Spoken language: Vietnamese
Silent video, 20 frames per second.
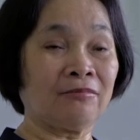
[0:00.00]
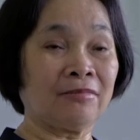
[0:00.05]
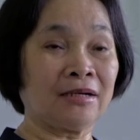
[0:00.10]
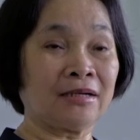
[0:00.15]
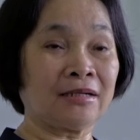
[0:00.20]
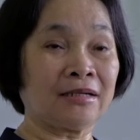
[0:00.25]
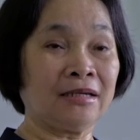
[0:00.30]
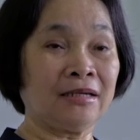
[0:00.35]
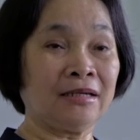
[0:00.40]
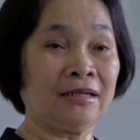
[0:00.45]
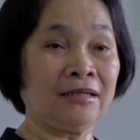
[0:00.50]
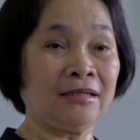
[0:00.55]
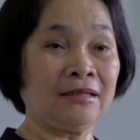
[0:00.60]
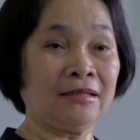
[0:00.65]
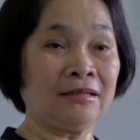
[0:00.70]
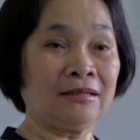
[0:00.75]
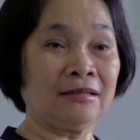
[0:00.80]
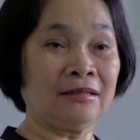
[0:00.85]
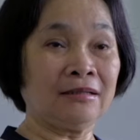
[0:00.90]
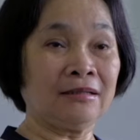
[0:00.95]
mà
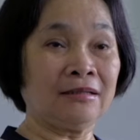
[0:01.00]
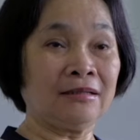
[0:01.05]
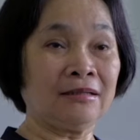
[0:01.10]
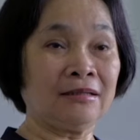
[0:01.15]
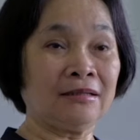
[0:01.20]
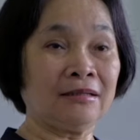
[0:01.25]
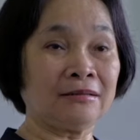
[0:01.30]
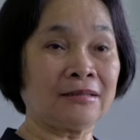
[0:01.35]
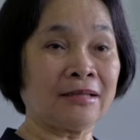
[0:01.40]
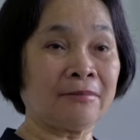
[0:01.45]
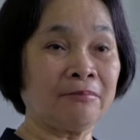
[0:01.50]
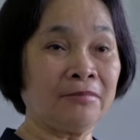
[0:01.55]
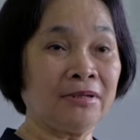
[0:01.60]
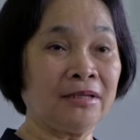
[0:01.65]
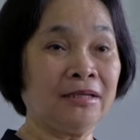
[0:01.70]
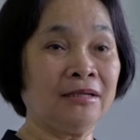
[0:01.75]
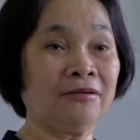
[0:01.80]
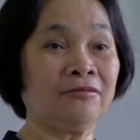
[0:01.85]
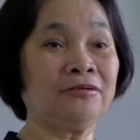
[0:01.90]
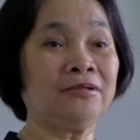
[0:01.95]
cái tâm
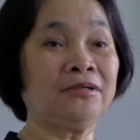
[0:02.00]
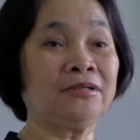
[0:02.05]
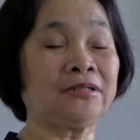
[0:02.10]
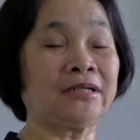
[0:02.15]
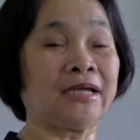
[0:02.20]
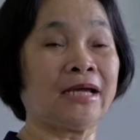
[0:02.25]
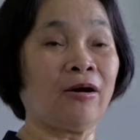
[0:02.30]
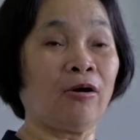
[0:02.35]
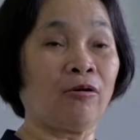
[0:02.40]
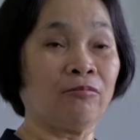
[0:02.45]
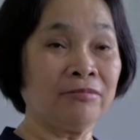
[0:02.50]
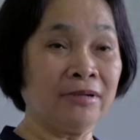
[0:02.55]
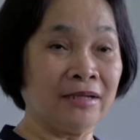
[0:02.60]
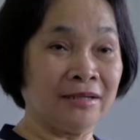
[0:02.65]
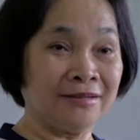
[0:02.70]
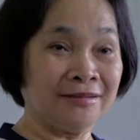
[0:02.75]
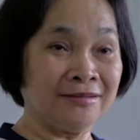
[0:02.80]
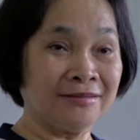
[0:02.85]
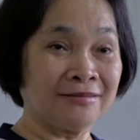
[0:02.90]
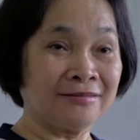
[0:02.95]
lý của đứa trẻ ổn
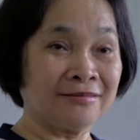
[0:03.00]
định